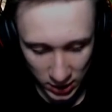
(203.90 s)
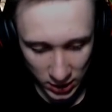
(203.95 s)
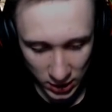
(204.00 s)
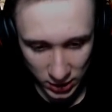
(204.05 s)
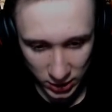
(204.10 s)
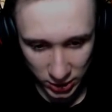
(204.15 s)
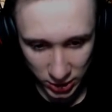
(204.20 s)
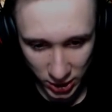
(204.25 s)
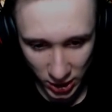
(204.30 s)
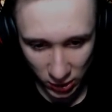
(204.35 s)

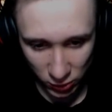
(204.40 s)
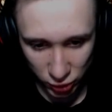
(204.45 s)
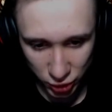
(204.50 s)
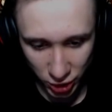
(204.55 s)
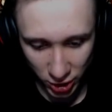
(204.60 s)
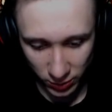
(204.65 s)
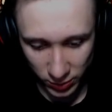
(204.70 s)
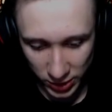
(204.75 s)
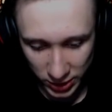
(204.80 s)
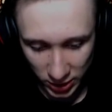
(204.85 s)
Да уж,
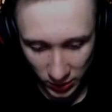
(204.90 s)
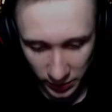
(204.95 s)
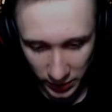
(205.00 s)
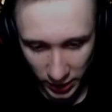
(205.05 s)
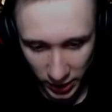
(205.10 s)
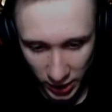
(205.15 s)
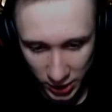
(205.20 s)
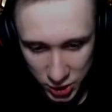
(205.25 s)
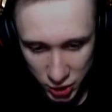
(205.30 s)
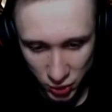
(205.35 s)
ребята,
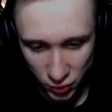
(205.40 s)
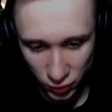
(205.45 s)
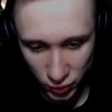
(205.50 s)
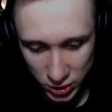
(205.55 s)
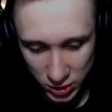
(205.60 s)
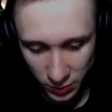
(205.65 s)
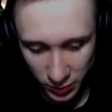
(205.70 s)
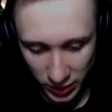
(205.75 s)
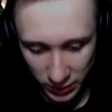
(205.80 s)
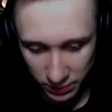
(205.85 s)
прокачка у
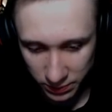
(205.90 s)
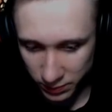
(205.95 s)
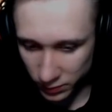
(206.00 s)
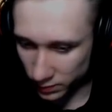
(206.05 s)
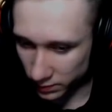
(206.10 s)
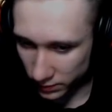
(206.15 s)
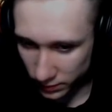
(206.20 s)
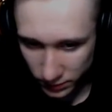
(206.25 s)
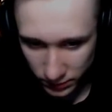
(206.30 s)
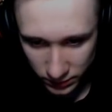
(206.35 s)
типа
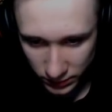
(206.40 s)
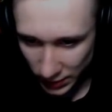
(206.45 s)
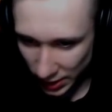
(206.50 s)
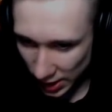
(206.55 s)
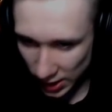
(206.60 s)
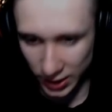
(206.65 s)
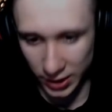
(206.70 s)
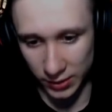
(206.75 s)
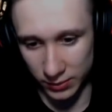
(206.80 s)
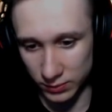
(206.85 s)

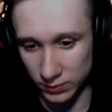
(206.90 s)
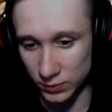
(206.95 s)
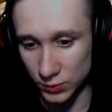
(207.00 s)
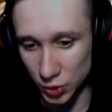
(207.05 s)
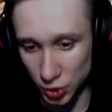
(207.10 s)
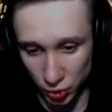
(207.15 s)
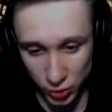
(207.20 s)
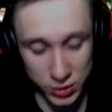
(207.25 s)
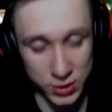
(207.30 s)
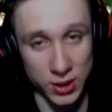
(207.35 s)
реально
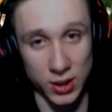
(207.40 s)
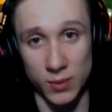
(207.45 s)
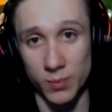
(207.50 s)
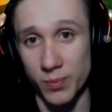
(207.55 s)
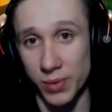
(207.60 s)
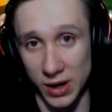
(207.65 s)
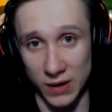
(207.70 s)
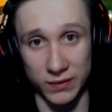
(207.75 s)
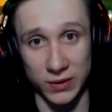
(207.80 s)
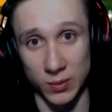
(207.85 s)
жесткая,
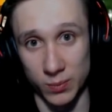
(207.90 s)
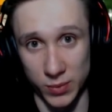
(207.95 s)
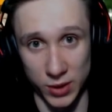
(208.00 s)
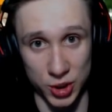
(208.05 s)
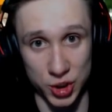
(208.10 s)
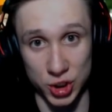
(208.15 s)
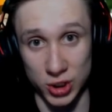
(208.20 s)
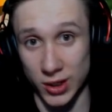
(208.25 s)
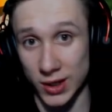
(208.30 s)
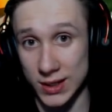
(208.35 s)
правда,
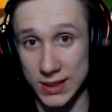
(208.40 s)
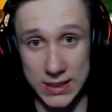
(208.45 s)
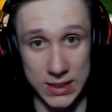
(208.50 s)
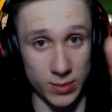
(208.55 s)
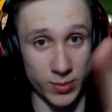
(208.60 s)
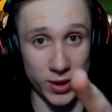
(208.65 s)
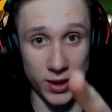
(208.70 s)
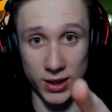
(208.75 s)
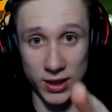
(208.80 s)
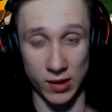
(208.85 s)
бешеная.
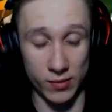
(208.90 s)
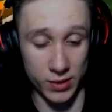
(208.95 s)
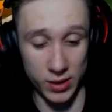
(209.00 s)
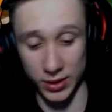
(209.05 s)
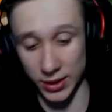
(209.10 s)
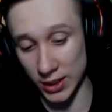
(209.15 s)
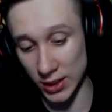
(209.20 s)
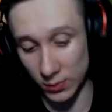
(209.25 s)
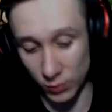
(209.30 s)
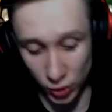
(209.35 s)
Самое главное,
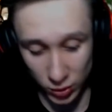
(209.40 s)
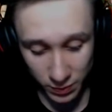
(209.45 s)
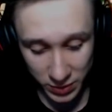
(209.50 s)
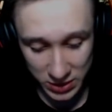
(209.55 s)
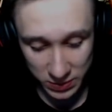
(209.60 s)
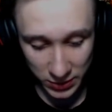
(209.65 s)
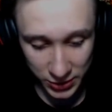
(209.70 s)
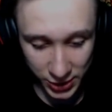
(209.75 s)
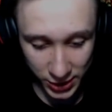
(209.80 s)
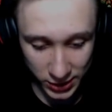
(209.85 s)
надо будет
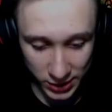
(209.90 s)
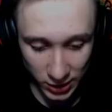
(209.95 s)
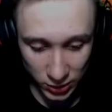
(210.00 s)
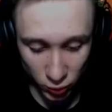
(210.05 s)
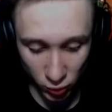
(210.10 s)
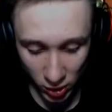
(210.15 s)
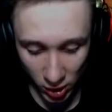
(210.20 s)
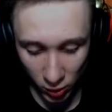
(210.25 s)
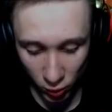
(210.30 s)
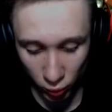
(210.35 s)
посмотреть на
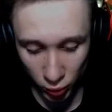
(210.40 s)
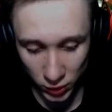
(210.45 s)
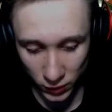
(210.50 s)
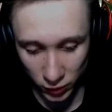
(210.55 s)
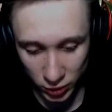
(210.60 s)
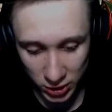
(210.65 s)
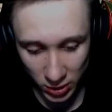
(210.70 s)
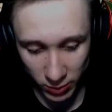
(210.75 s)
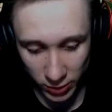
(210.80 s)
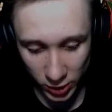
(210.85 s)
то, какой у
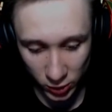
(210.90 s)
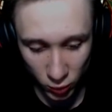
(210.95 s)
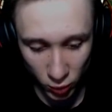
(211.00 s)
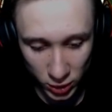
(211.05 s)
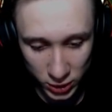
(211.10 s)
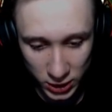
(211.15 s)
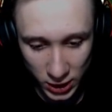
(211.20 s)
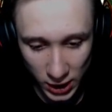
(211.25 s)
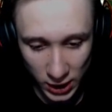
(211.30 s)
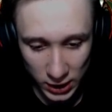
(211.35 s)
него там
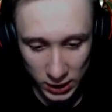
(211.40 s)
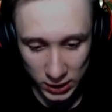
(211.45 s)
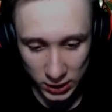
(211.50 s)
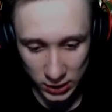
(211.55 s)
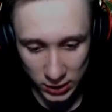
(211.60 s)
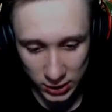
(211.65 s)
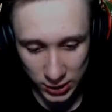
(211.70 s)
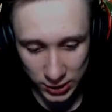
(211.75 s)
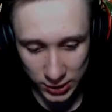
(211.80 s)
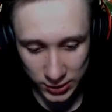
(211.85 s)
рекорд,
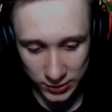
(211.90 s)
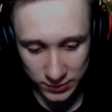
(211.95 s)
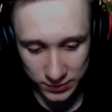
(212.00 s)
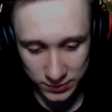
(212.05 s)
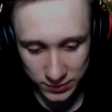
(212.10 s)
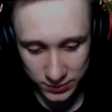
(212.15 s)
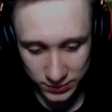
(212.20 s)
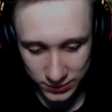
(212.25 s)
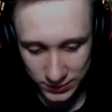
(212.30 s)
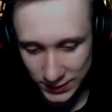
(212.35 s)
и
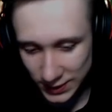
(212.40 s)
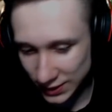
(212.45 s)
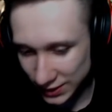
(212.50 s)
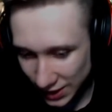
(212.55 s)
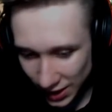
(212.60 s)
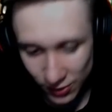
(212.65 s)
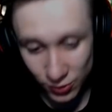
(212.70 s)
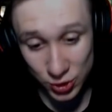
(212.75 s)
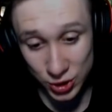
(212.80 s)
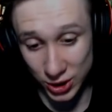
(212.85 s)

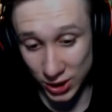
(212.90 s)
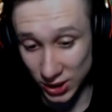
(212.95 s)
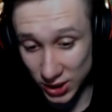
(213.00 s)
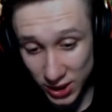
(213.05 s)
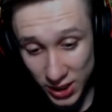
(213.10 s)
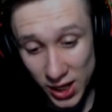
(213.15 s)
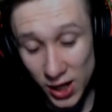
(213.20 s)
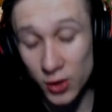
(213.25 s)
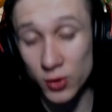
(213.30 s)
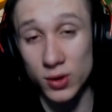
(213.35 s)
я уже
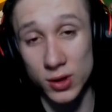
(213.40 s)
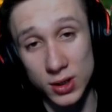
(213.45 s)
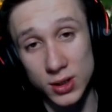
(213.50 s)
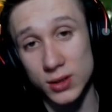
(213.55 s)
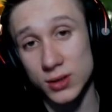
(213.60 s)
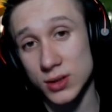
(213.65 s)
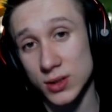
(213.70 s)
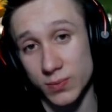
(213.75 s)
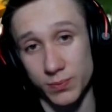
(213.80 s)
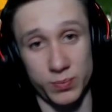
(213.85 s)
играю
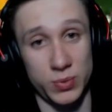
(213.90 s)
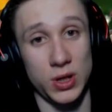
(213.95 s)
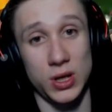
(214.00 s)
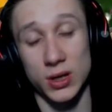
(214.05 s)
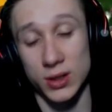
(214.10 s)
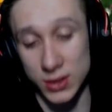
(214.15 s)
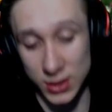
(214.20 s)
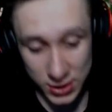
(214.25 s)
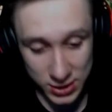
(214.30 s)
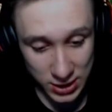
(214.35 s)
и
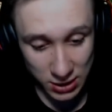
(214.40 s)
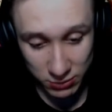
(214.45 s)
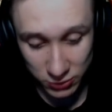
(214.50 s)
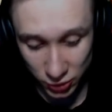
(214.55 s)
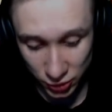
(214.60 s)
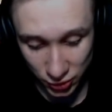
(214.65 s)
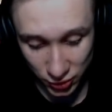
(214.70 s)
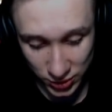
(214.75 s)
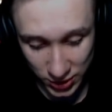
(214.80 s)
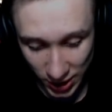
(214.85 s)
смирился с тем, то,
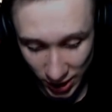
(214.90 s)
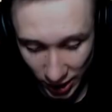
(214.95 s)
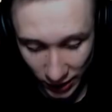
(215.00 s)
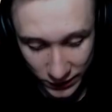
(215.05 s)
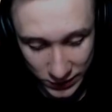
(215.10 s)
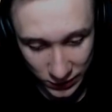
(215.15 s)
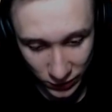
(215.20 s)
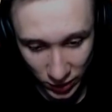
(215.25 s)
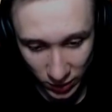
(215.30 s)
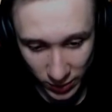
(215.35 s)
что, скорее
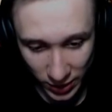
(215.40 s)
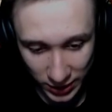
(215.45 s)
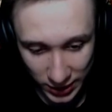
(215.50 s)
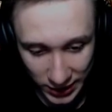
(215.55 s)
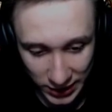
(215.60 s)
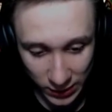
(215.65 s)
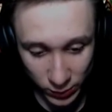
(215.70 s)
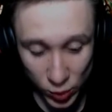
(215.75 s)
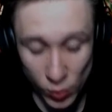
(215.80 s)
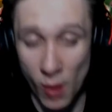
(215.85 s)
всего, ребят,
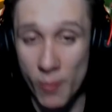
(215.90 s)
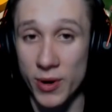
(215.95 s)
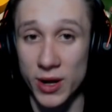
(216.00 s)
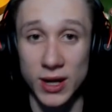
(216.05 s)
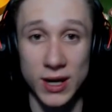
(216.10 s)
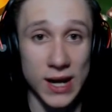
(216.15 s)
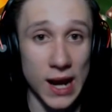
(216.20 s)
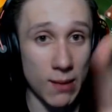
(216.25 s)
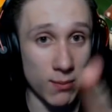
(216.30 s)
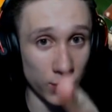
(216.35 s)
данный бой мы
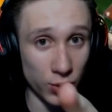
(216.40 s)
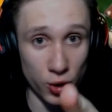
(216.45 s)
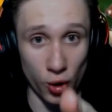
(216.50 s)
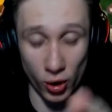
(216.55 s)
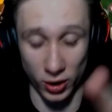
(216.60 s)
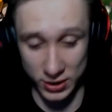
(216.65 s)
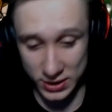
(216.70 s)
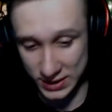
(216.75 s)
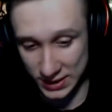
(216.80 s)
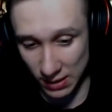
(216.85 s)
проиграем,
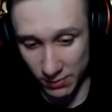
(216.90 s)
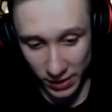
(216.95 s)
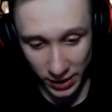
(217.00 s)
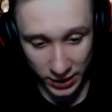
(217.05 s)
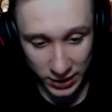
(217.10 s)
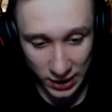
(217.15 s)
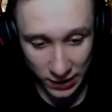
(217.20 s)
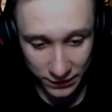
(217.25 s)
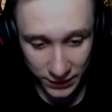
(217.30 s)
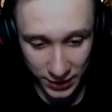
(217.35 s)
но самое
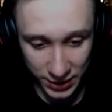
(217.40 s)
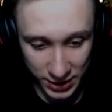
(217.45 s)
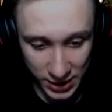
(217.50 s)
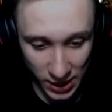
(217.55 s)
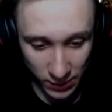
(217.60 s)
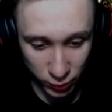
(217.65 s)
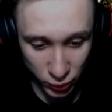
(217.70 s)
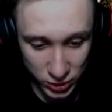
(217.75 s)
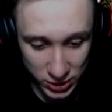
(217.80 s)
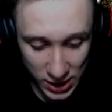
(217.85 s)
главное, не
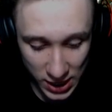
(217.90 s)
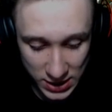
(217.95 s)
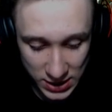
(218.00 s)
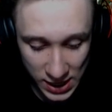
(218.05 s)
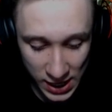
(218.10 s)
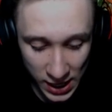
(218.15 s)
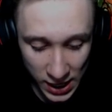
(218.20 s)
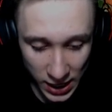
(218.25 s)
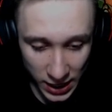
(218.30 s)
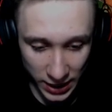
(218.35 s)
опускать
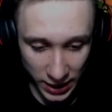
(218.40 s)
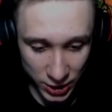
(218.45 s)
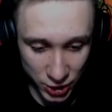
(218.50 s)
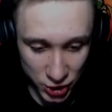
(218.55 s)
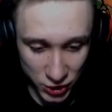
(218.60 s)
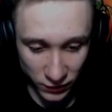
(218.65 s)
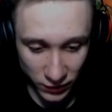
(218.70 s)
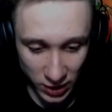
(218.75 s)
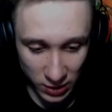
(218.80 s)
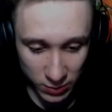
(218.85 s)

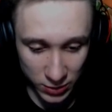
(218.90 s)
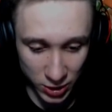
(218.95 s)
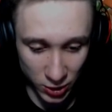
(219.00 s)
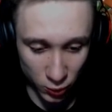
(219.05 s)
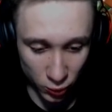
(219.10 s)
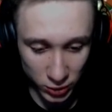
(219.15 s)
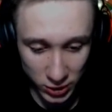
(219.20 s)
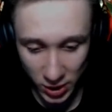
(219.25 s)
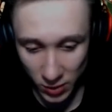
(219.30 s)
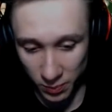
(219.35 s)
раньше времени
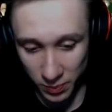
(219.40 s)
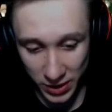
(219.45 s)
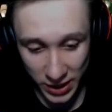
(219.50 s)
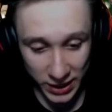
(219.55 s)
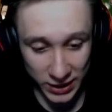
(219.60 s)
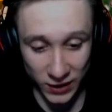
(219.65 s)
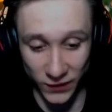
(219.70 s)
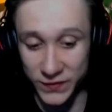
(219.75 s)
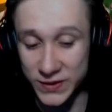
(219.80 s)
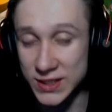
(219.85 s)
руки. Про
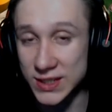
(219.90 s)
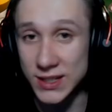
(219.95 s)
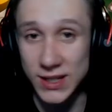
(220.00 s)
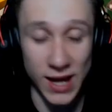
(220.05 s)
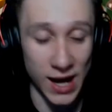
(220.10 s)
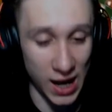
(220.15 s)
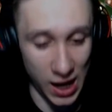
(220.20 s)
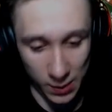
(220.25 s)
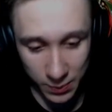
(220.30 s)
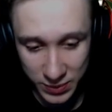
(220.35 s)
это
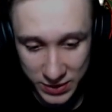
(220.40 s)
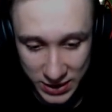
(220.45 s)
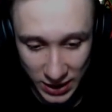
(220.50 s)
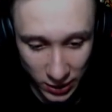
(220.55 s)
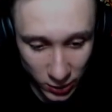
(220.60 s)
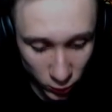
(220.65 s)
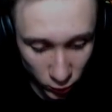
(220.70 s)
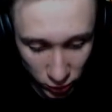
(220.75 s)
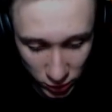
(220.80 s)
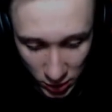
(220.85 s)
все
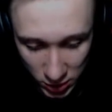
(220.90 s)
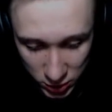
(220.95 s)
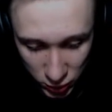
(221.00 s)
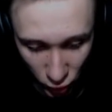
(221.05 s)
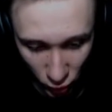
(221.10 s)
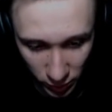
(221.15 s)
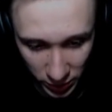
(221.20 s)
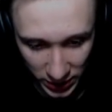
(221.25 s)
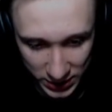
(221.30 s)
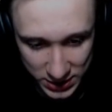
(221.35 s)
абсолютно
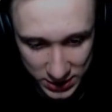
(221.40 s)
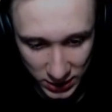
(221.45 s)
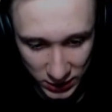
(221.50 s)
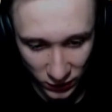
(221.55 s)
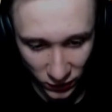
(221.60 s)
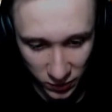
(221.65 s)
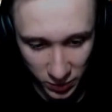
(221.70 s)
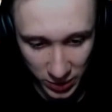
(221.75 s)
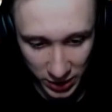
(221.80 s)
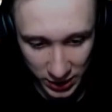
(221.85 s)

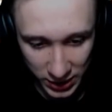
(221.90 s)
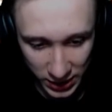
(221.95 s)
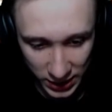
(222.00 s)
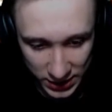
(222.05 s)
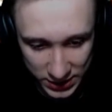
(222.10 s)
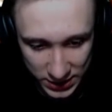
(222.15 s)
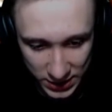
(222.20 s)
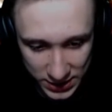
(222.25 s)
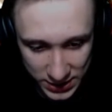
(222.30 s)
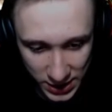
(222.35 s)
100%
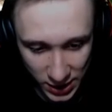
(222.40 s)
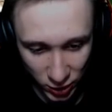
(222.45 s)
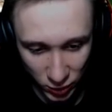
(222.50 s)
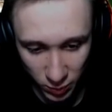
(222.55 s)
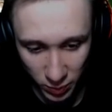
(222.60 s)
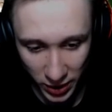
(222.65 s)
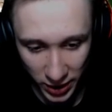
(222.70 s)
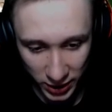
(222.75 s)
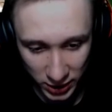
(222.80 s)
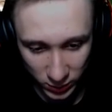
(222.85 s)
прекрасно знают,
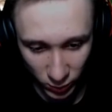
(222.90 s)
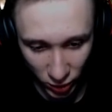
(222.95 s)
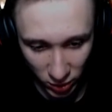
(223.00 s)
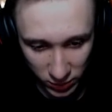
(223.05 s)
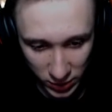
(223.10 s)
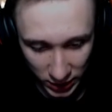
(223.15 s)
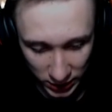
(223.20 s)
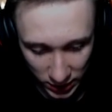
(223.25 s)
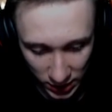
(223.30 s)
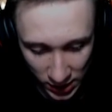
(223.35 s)
поэтому,
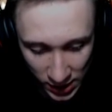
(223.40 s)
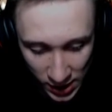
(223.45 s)
ребята,